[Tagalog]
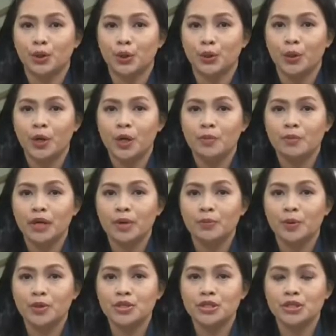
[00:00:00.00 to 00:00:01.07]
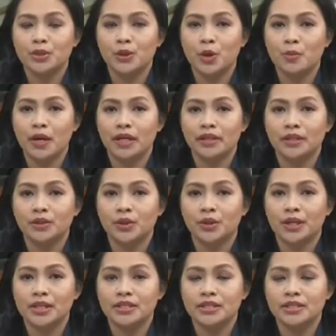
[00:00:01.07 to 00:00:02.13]
May report si Roma de
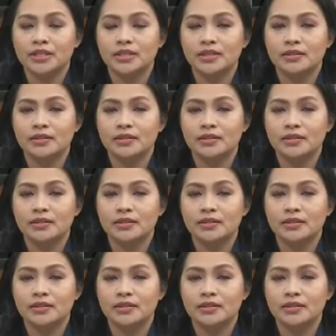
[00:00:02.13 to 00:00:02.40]
Torres.